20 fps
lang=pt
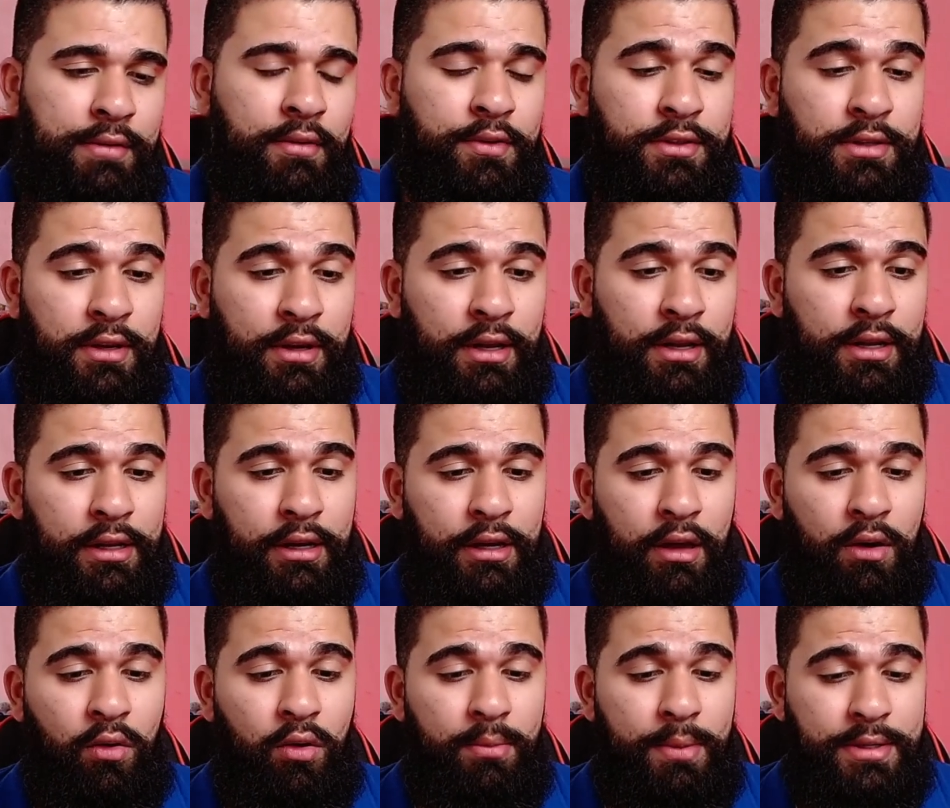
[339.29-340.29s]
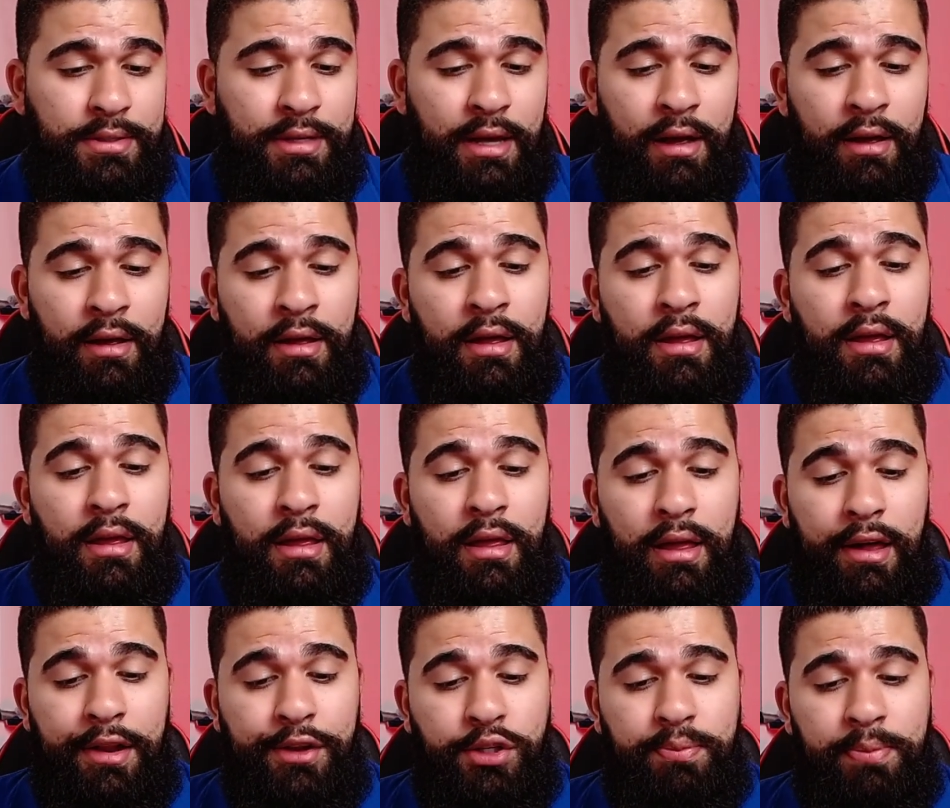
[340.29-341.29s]
Você clica aqui em começar,
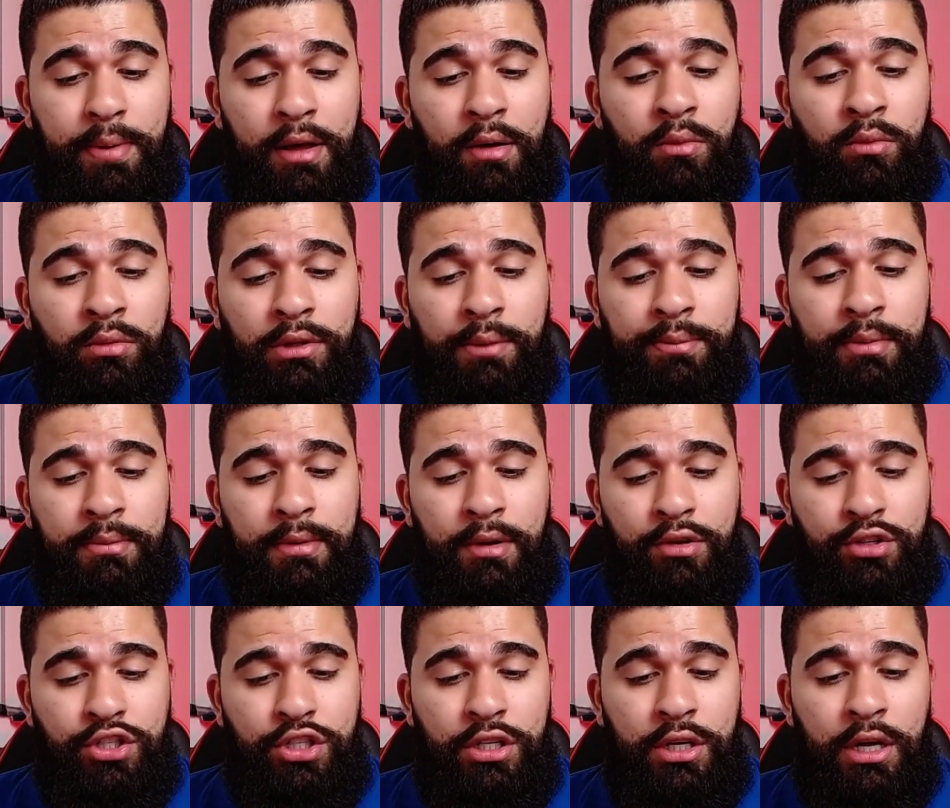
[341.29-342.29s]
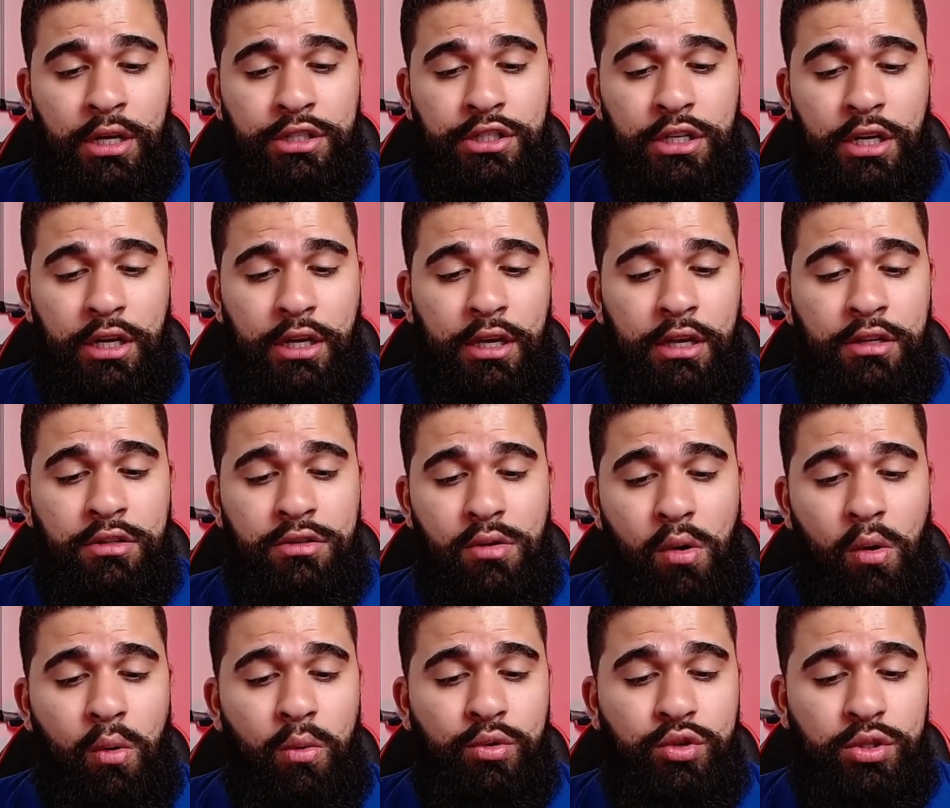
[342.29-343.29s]
ele te pergunta primeiro dia, dia 15
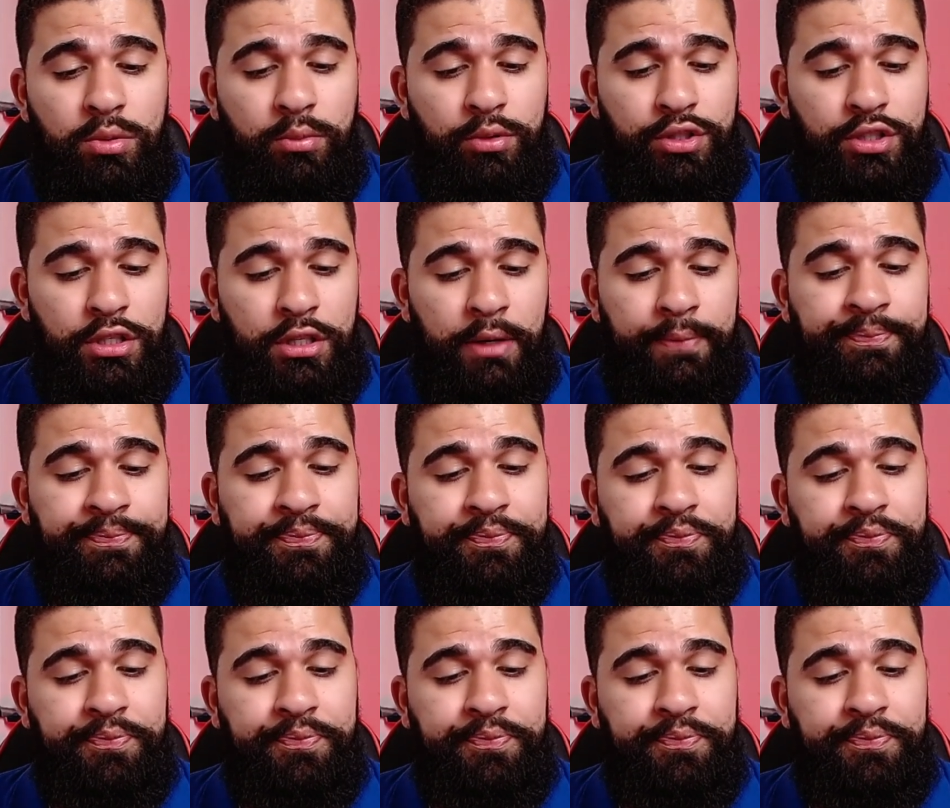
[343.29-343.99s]
ou último dia.